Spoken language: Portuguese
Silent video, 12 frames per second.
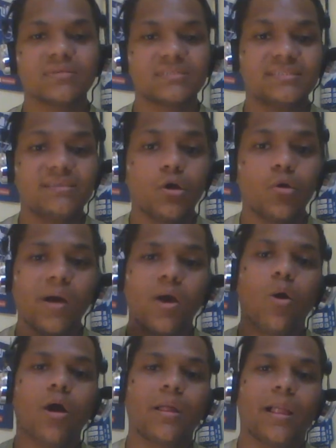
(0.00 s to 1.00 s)
ser o
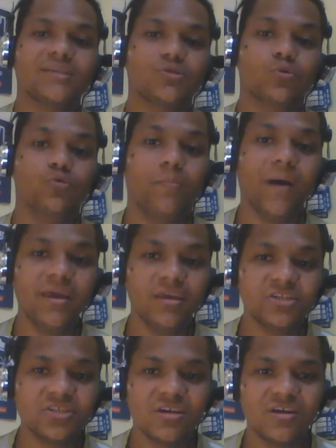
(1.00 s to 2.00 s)
maior clássico do
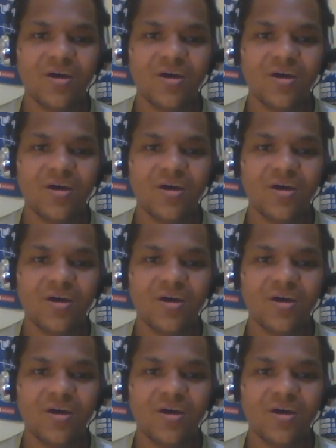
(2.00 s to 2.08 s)
país